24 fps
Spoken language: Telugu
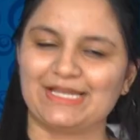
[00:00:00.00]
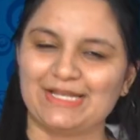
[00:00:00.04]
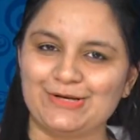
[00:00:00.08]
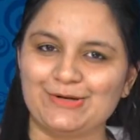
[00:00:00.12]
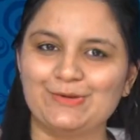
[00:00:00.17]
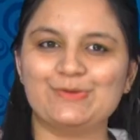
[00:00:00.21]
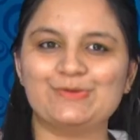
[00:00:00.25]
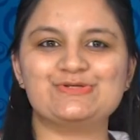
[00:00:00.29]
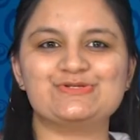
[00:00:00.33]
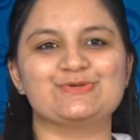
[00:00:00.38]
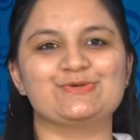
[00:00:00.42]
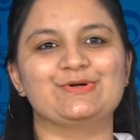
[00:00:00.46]

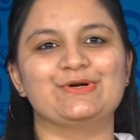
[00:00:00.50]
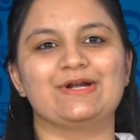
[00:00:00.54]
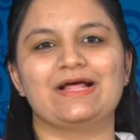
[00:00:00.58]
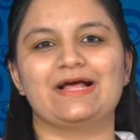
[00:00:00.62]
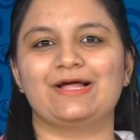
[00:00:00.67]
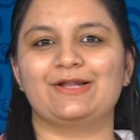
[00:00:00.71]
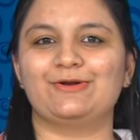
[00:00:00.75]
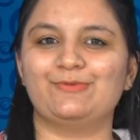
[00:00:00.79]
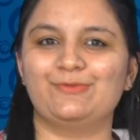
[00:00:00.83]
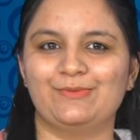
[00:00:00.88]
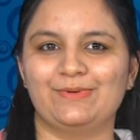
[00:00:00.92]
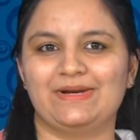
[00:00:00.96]
ఎన్నో
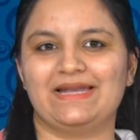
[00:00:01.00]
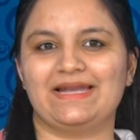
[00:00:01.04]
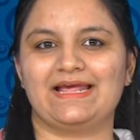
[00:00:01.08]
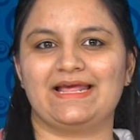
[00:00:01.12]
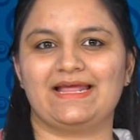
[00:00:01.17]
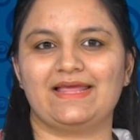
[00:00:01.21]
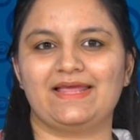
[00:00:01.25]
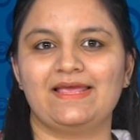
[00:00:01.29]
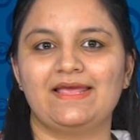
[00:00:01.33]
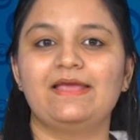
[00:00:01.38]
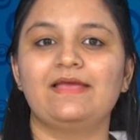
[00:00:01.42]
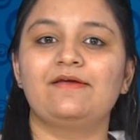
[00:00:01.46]
సుగుణాలు
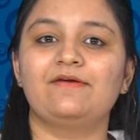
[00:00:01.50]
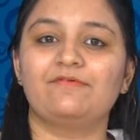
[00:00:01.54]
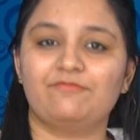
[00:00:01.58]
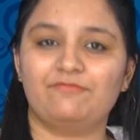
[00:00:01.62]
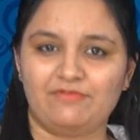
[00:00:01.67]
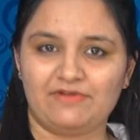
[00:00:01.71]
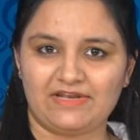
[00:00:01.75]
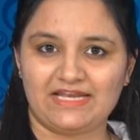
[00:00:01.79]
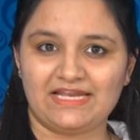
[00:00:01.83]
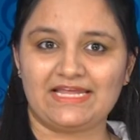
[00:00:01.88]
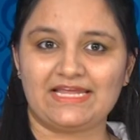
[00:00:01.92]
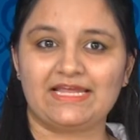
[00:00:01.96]
ఉన్నాయి
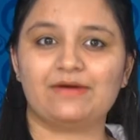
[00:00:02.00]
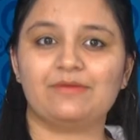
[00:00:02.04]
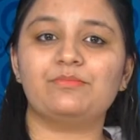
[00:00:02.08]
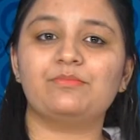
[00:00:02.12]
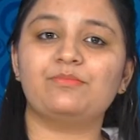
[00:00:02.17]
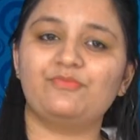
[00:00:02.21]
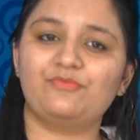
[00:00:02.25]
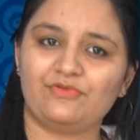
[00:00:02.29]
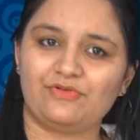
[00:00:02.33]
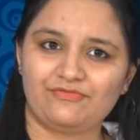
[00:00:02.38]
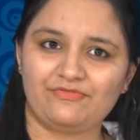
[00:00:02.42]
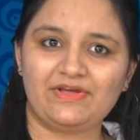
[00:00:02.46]
వినయం
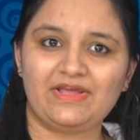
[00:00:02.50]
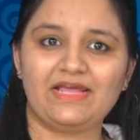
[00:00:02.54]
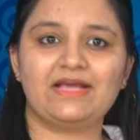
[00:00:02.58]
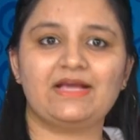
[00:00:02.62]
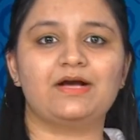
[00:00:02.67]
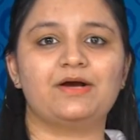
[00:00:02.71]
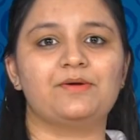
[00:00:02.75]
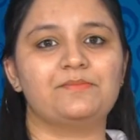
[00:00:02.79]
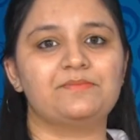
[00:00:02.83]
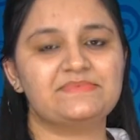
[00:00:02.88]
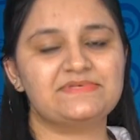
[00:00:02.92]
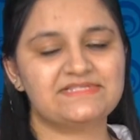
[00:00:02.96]

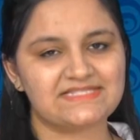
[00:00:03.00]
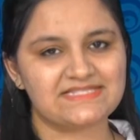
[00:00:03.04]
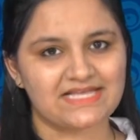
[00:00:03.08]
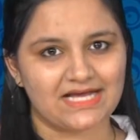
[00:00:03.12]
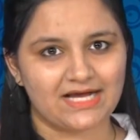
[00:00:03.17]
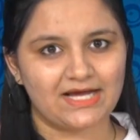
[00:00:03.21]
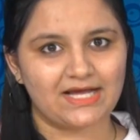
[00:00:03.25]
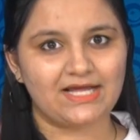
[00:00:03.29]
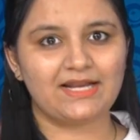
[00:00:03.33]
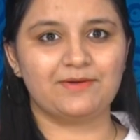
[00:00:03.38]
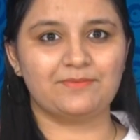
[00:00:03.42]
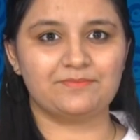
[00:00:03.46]
వివేకం
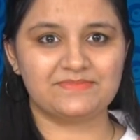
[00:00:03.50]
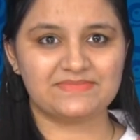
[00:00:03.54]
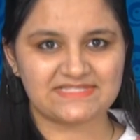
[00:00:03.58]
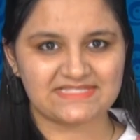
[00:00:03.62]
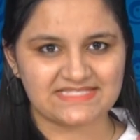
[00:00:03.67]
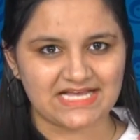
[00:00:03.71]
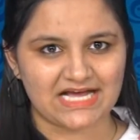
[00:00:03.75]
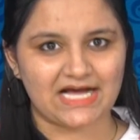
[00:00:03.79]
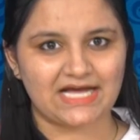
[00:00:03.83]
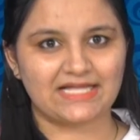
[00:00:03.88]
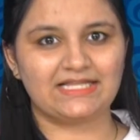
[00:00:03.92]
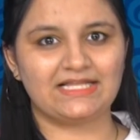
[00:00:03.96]
సహనం
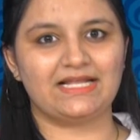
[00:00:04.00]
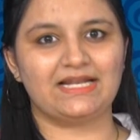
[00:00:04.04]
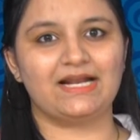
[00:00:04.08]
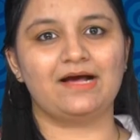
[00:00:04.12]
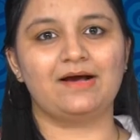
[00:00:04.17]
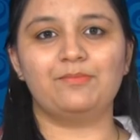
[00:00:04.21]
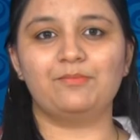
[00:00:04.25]
సాధన